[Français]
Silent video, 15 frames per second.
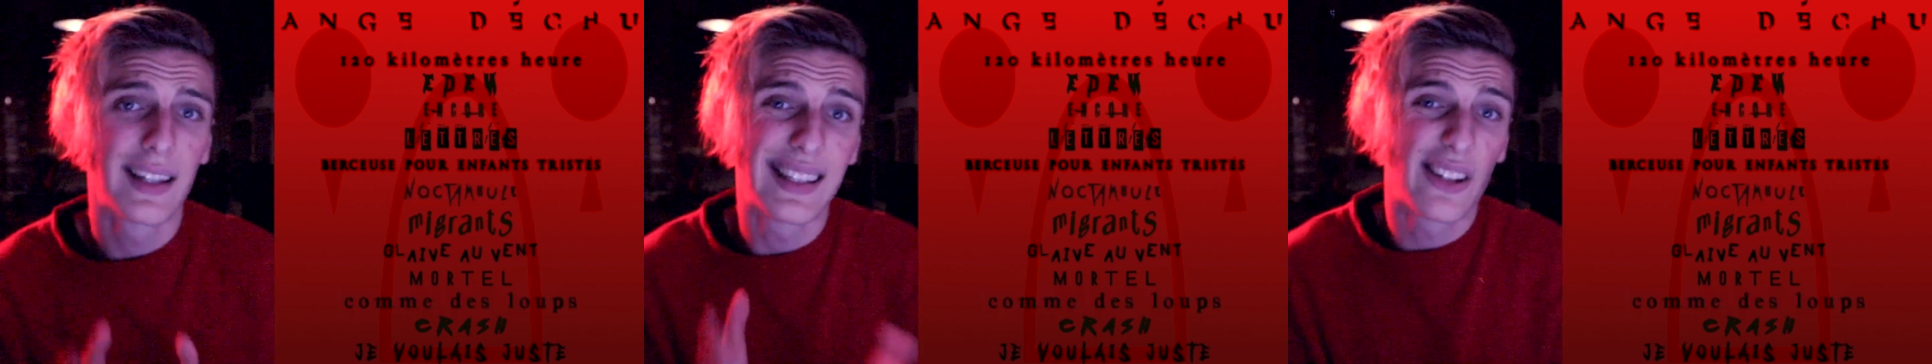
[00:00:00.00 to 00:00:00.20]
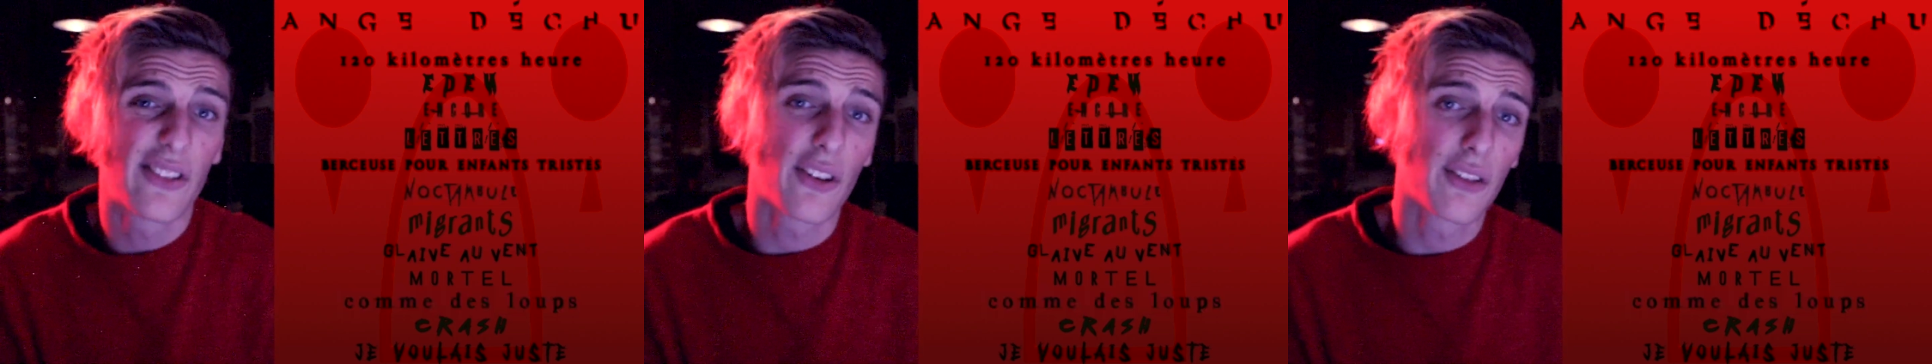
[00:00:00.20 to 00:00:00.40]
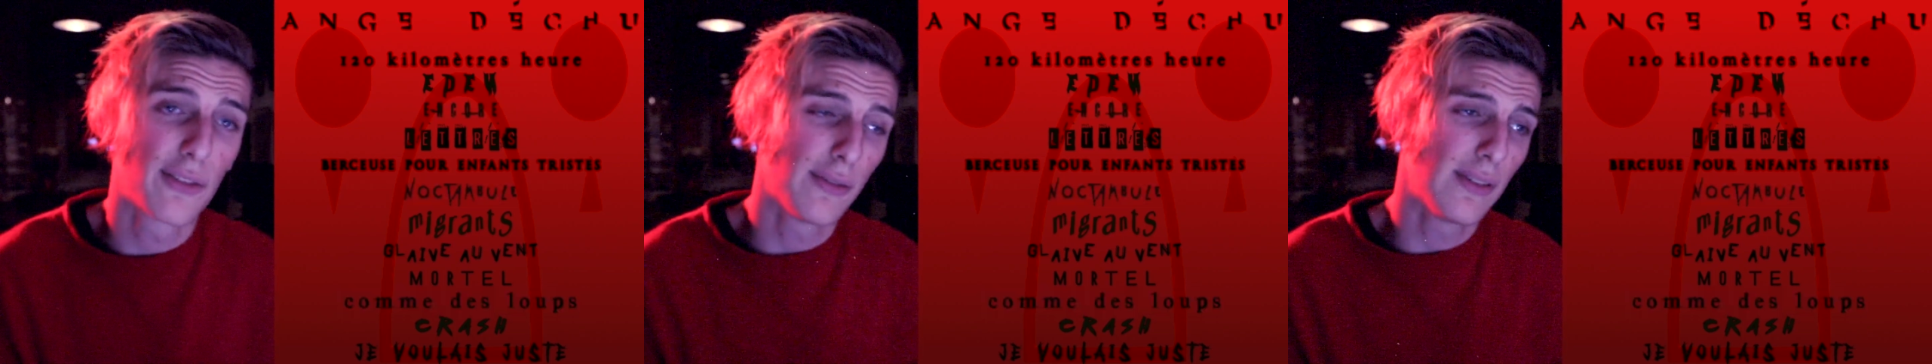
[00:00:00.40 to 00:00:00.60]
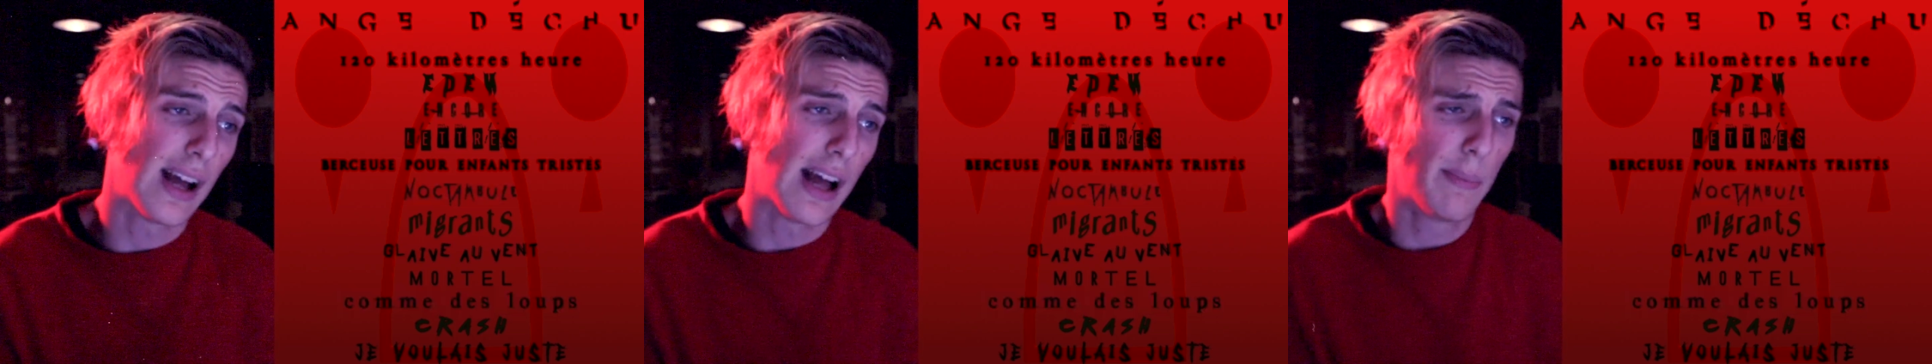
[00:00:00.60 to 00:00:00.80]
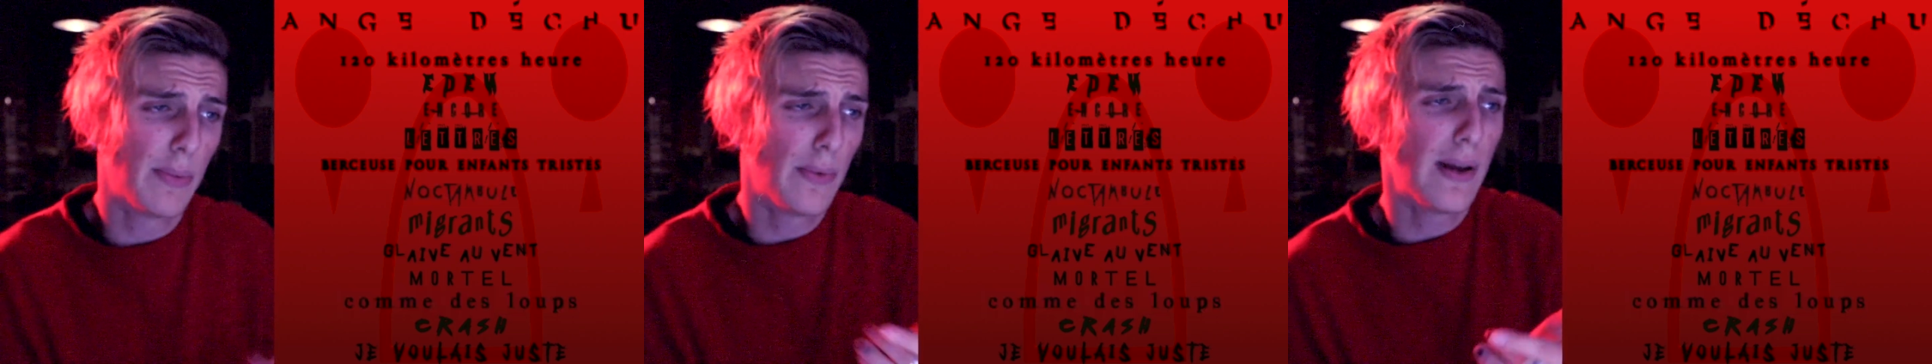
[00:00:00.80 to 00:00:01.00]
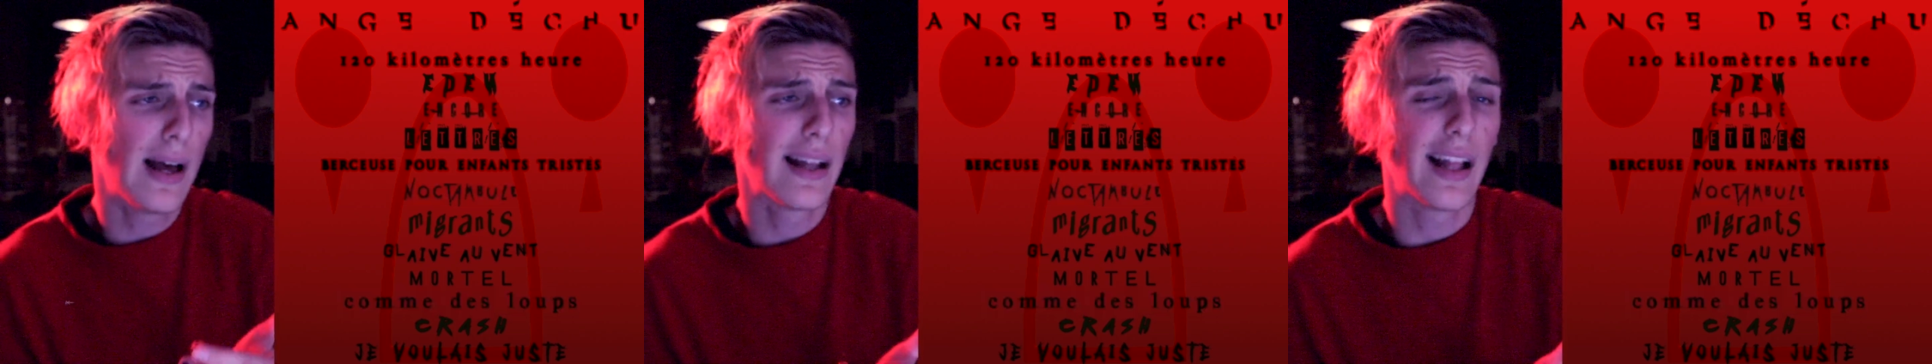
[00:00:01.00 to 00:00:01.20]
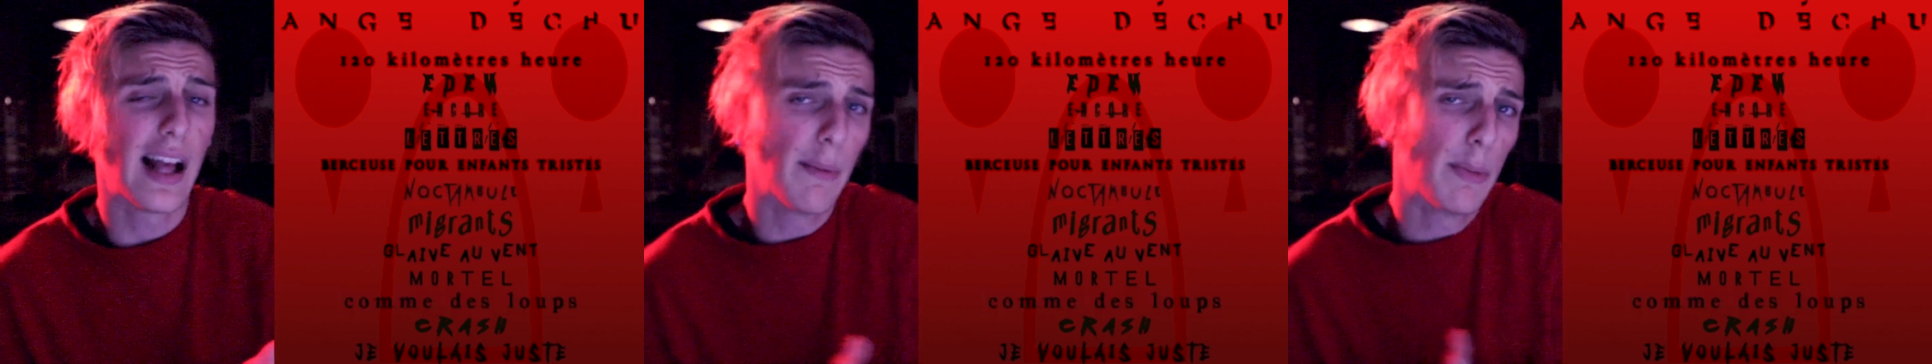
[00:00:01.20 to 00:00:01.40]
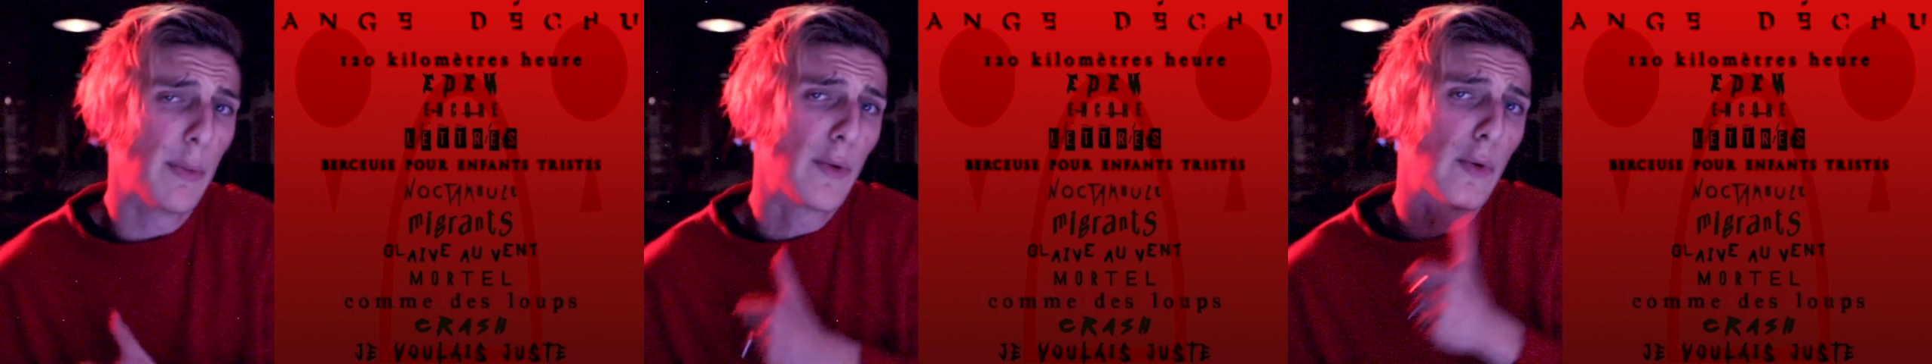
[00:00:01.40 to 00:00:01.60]
Il y a des chansons un peu hard,
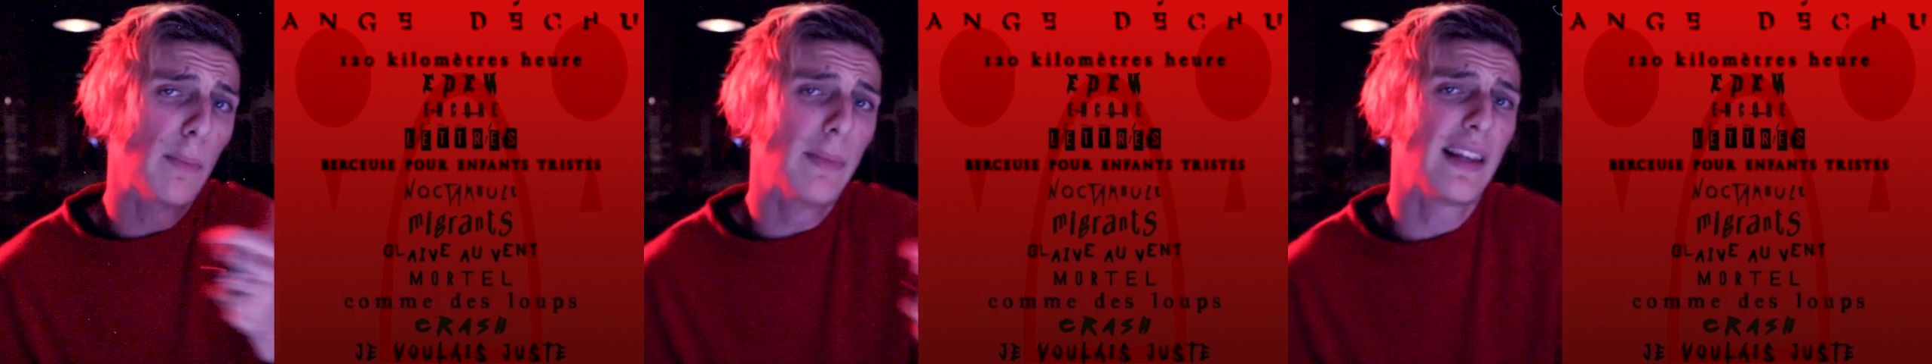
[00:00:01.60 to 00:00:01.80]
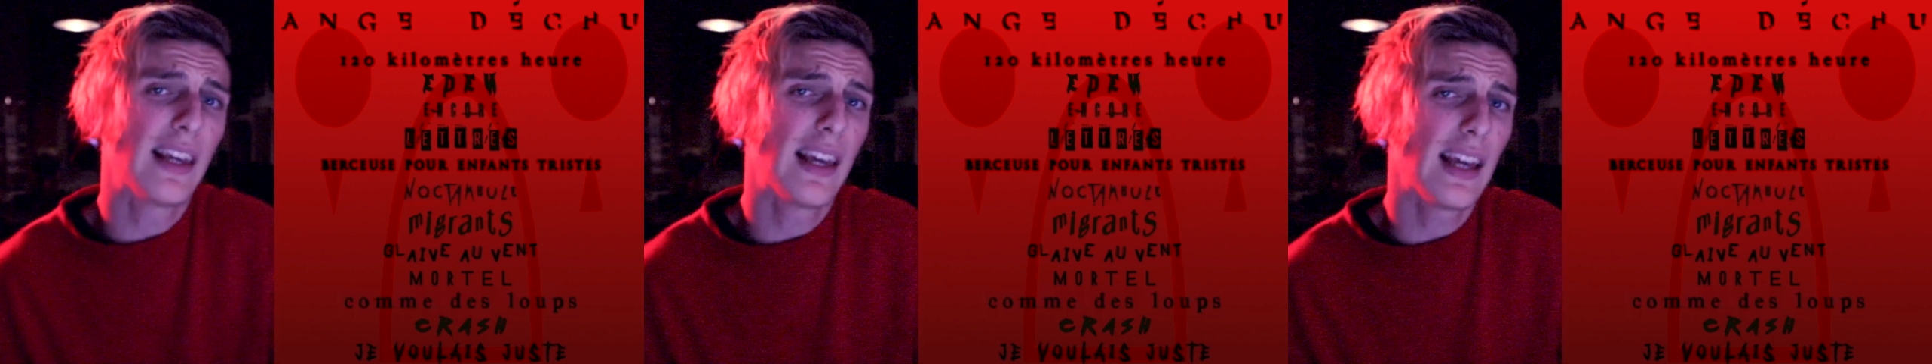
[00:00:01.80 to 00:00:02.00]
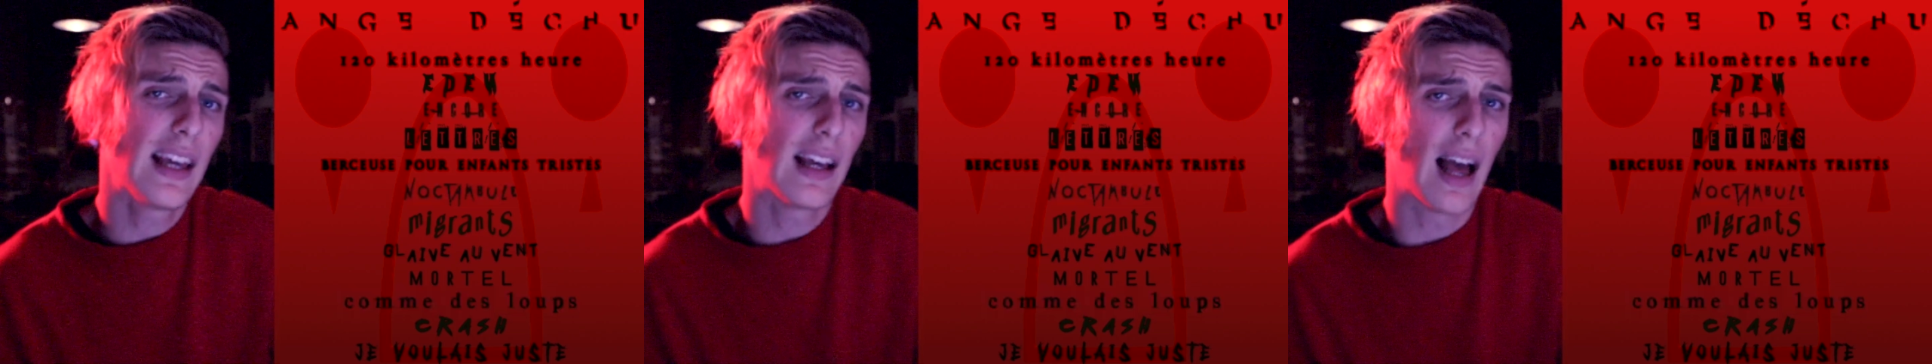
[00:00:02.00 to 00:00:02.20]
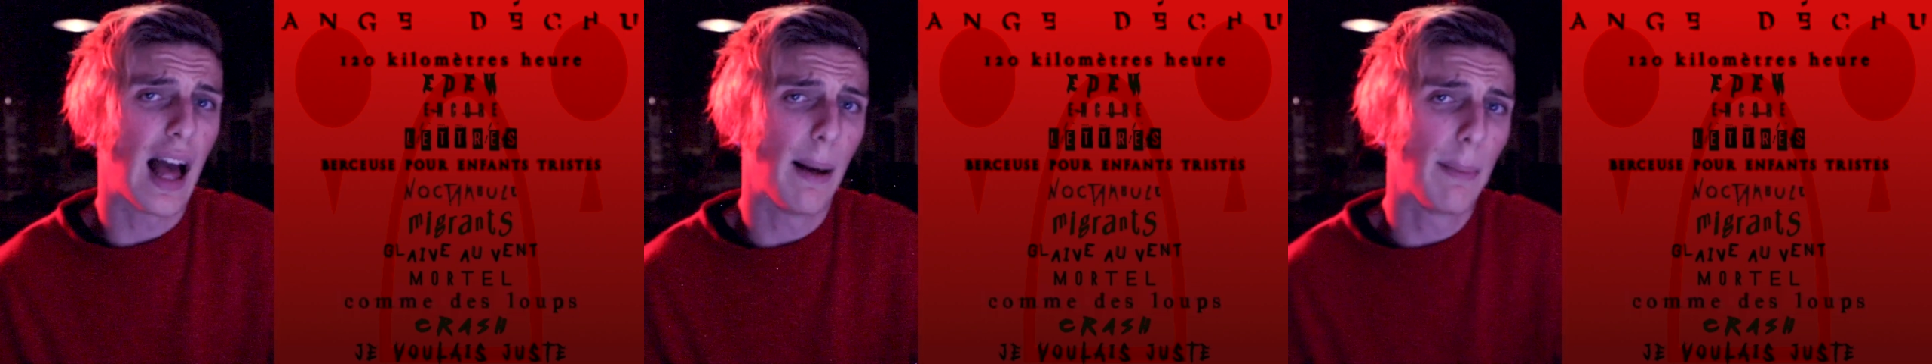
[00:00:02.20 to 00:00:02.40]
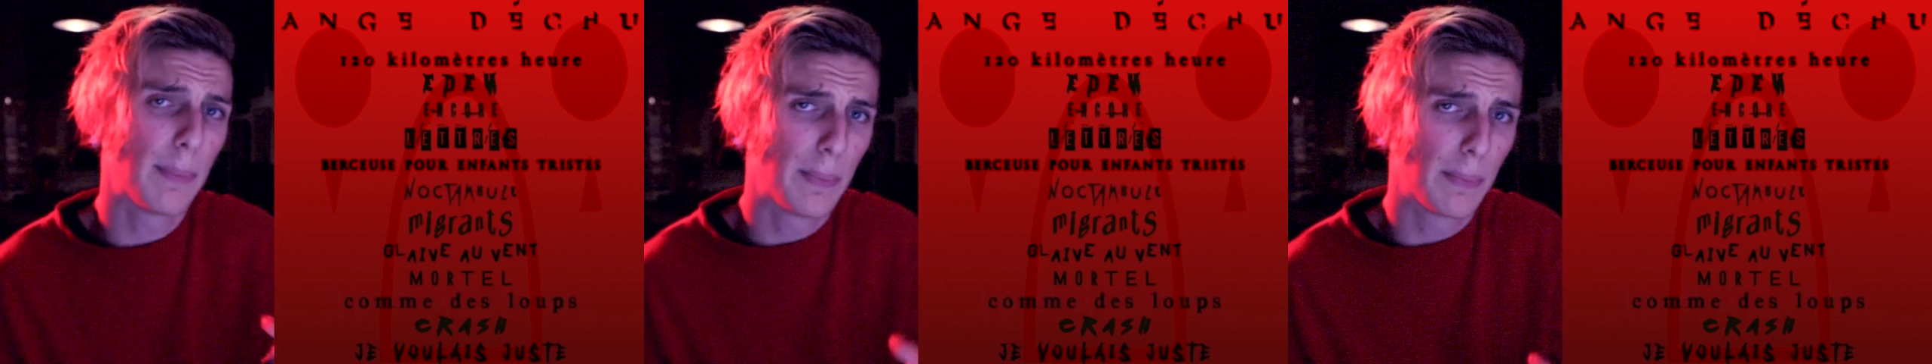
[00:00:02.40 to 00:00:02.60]
un peu plus compliquées à